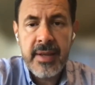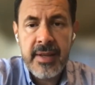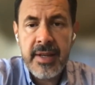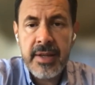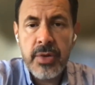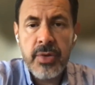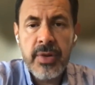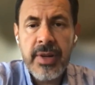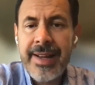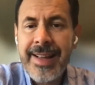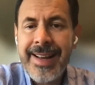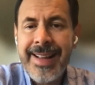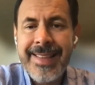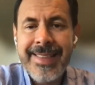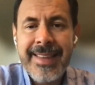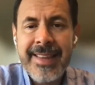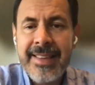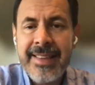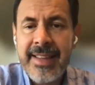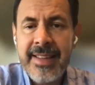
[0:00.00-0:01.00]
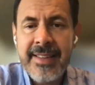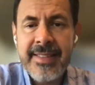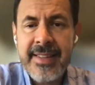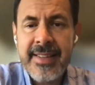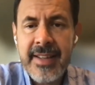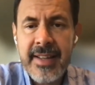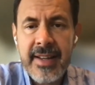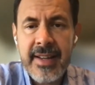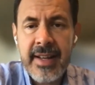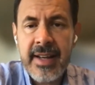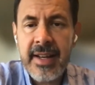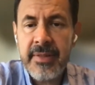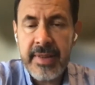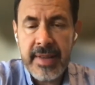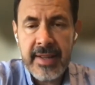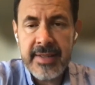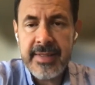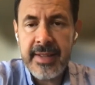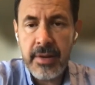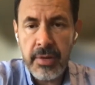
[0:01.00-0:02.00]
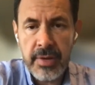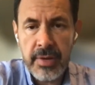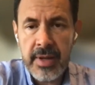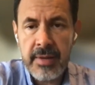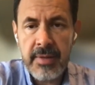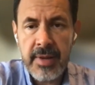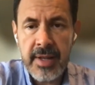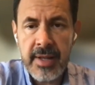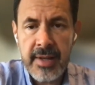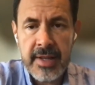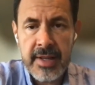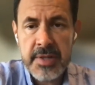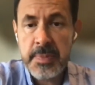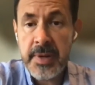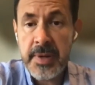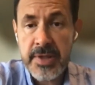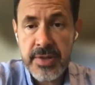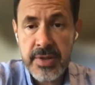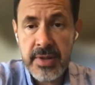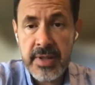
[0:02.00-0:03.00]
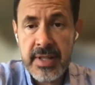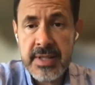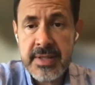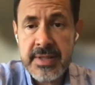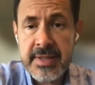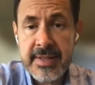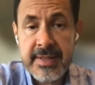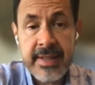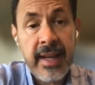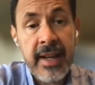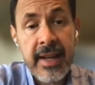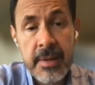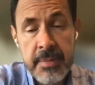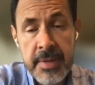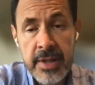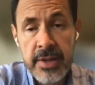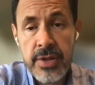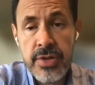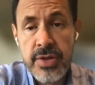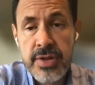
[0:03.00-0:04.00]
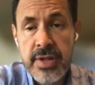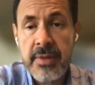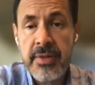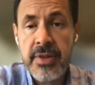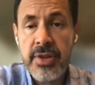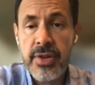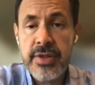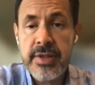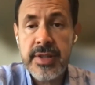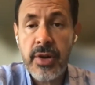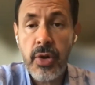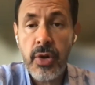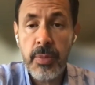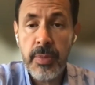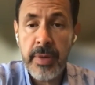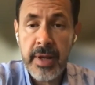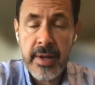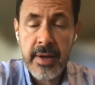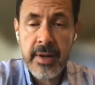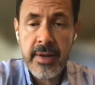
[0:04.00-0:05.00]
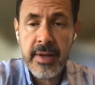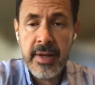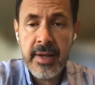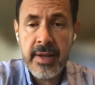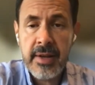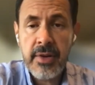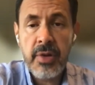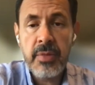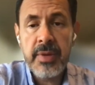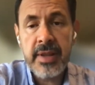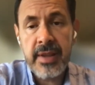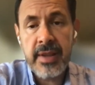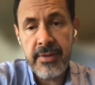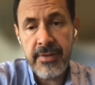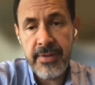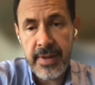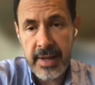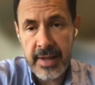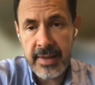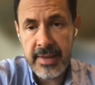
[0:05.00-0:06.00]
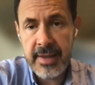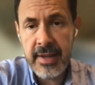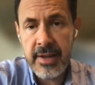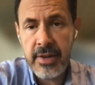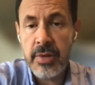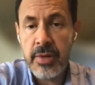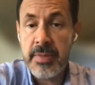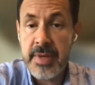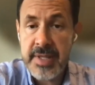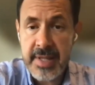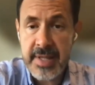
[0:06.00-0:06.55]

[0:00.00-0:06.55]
Hay una gran tendencia a la vida saludable. Las personas están cambiando sus hábitos de comer, comen diferente, comen